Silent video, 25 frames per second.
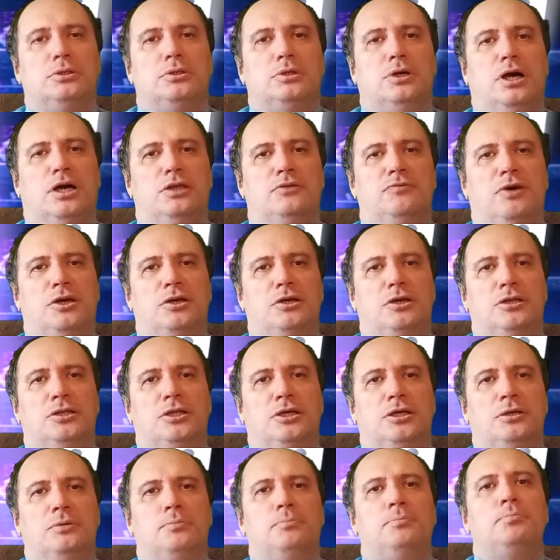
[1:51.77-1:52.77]

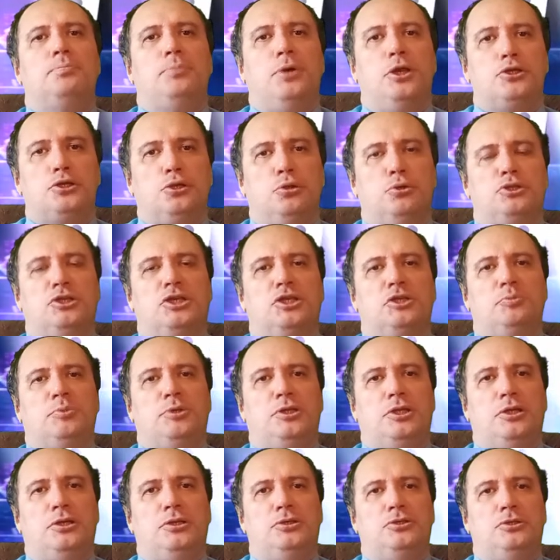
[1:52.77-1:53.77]
адвоката пришлось
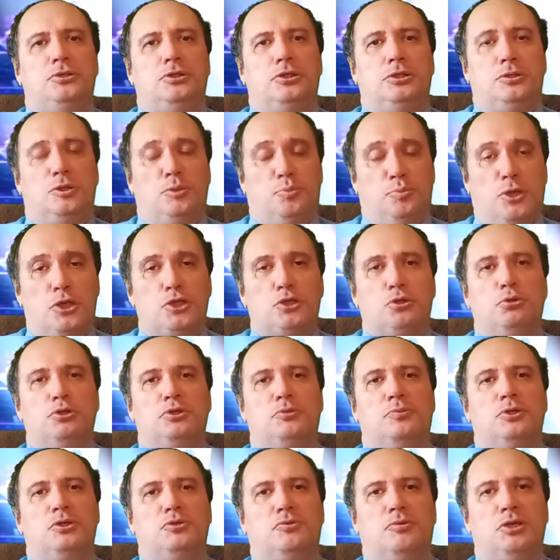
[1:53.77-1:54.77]
госпитализировать, пришлось
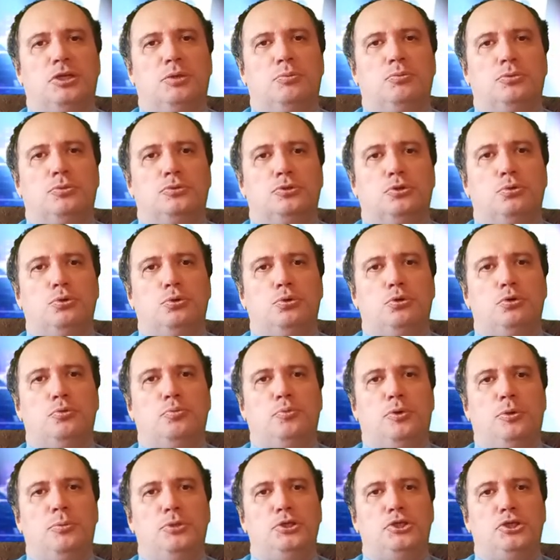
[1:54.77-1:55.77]
вызвать им скорую
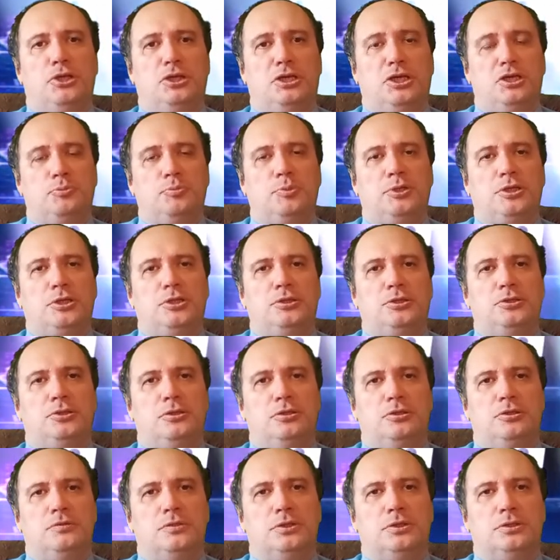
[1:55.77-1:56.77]
помощь и
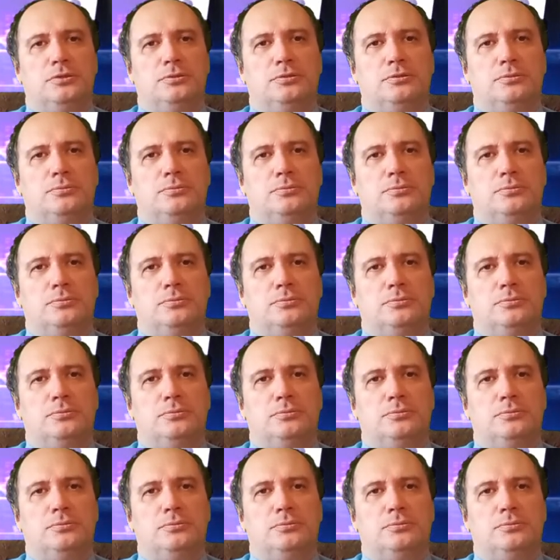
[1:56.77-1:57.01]
госпитализировать.